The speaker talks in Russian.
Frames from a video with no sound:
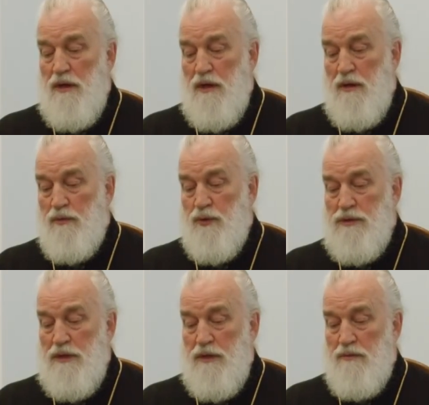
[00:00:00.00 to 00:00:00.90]

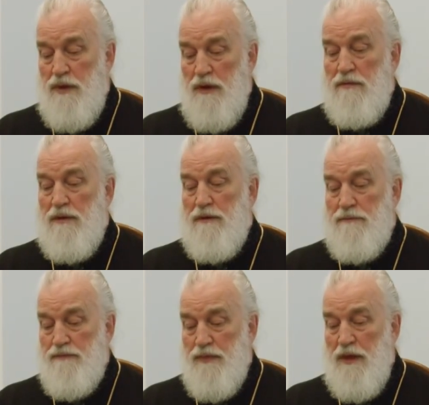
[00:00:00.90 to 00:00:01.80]
апостола Павла,
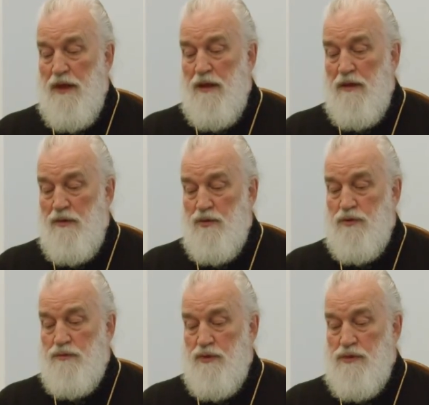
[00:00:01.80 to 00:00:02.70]

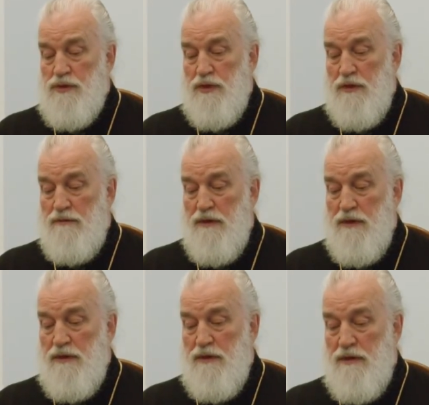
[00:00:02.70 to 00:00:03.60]
лучше пусть
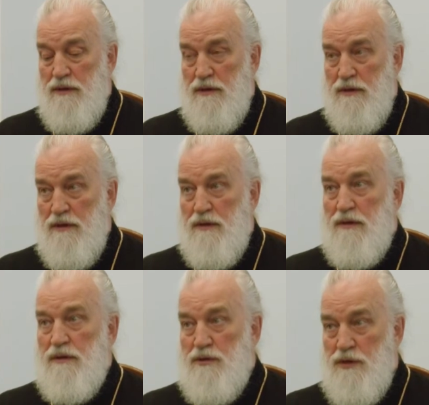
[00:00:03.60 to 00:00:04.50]
человек
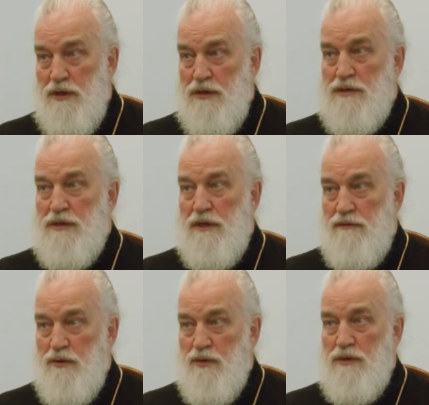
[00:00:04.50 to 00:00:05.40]
женится или
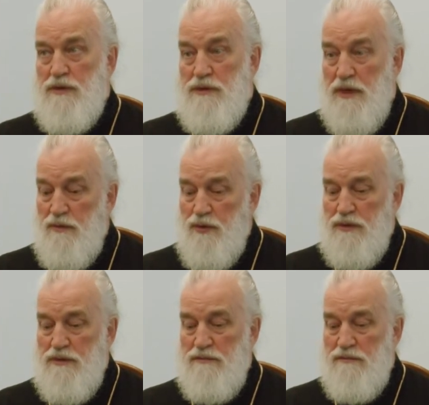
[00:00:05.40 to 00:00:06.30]
выходит
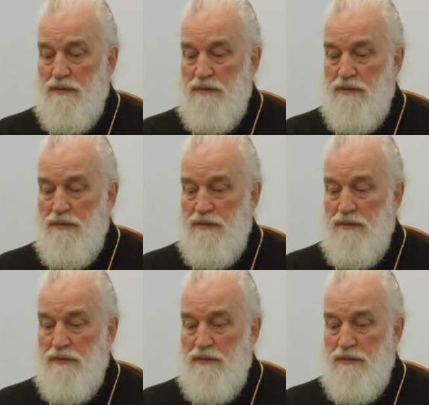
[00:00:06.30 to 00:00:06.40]
замуж,